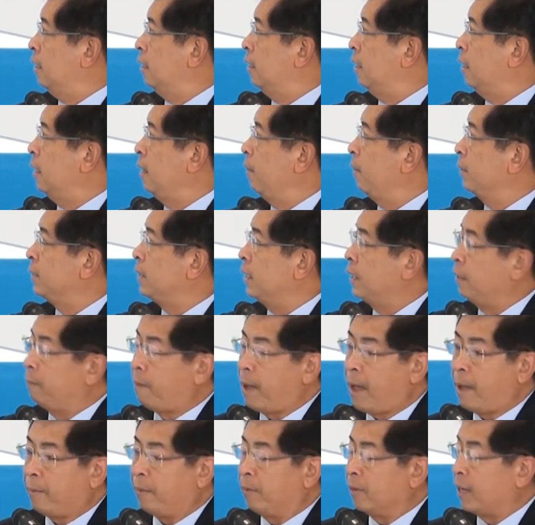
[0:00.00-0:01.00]
อันนี้ประสิทธิ
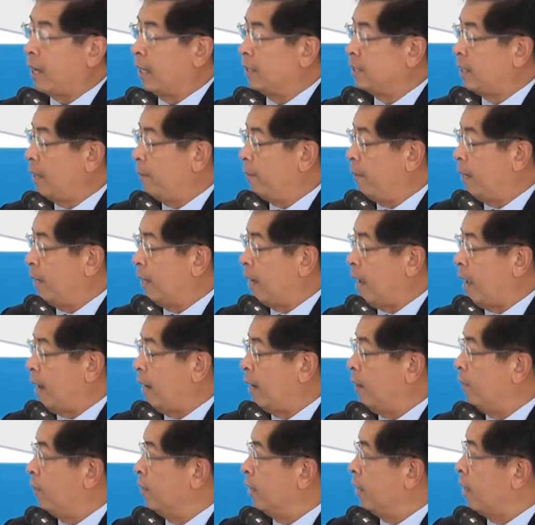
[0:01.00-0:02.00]
ภาพของการใช้พลังงาน
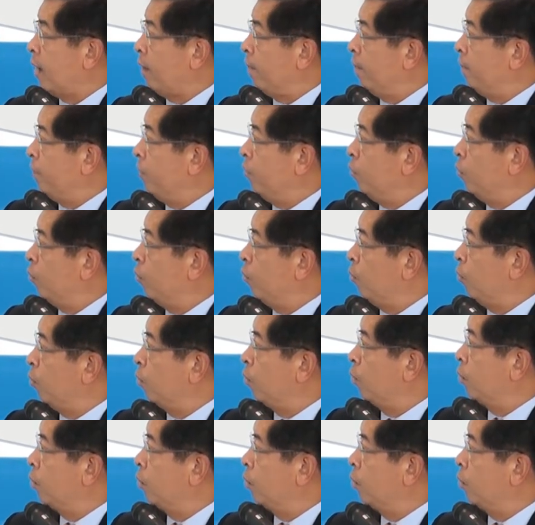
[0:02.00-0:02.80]
เรานะครับอยู่